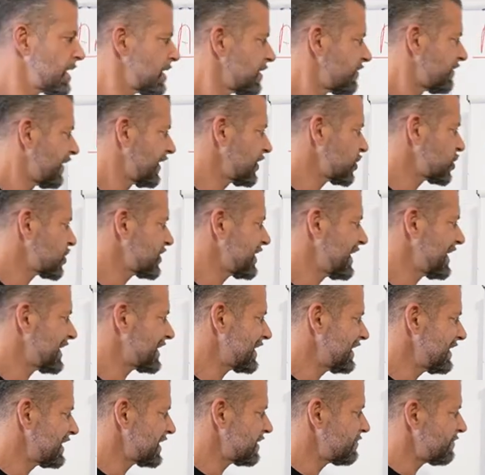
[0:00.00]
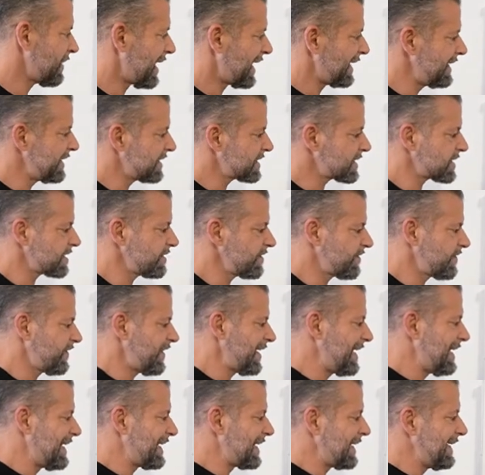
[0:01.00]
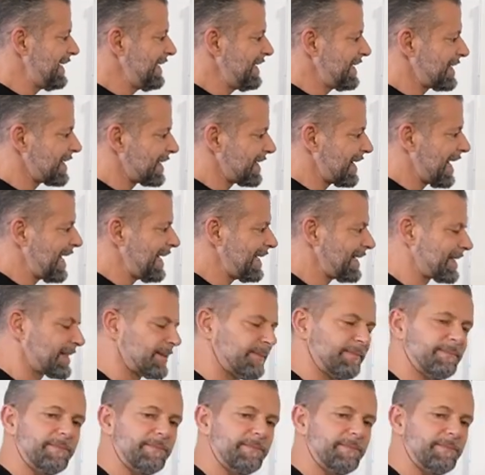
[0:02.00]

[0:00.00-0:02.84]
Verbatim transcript: Was steckt in den meisten Fällen dahinter? Neid.